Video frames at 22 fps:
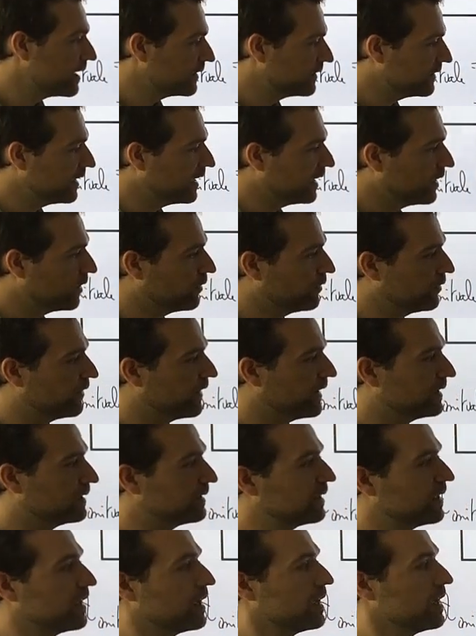c'est qu'en
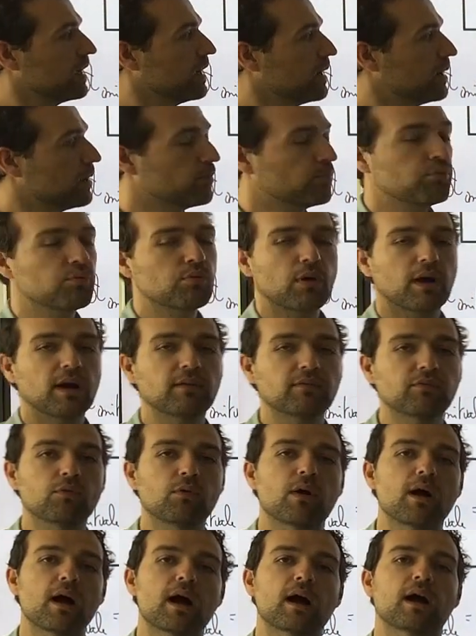fait, pour
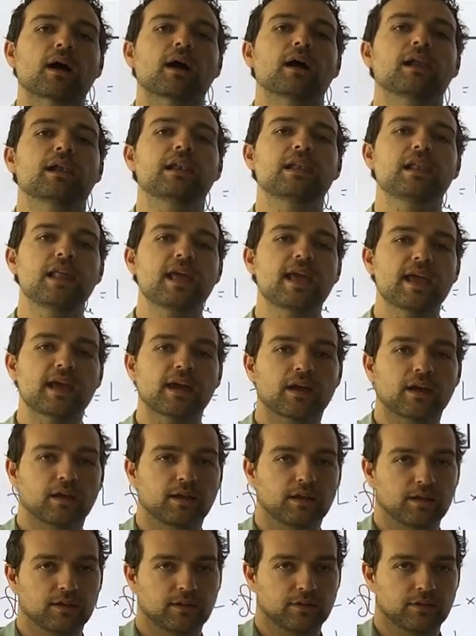avoir l'air